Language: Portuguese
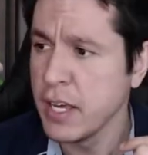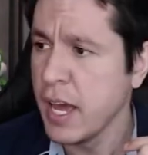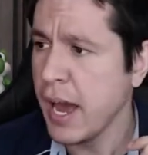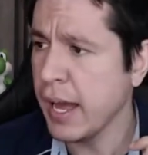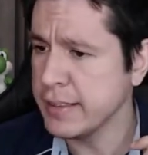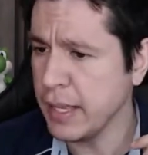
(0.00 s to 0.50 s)

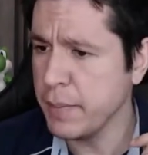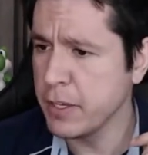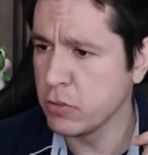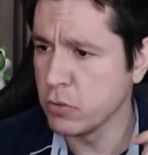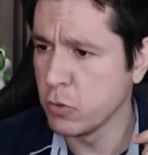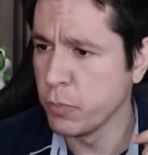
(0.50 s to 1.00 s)
até
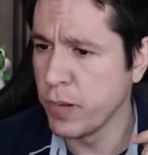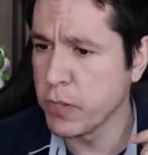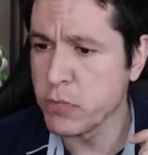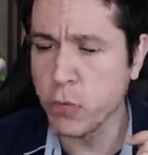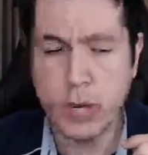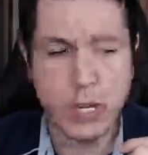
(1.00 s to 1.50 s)
mesmo um período de
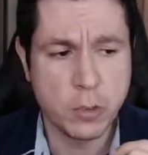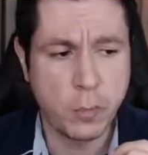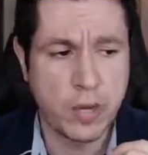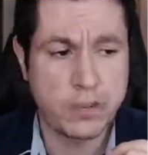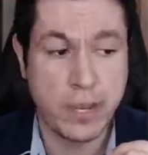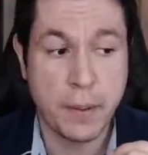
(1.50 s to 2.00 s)
um ano,
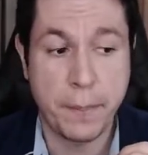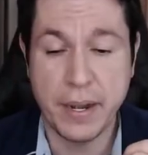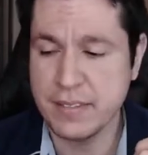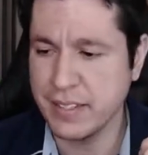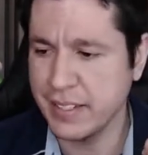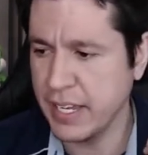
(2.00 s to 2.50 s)
parece que a
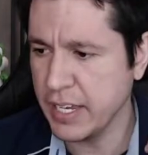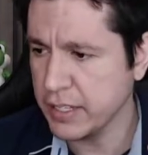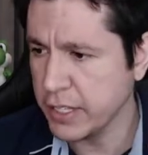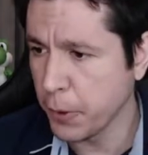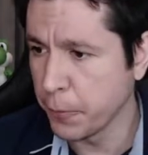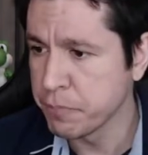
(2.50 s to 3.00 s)
empresa
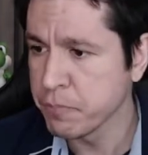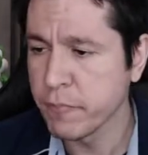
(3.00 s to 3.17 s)
derreteu.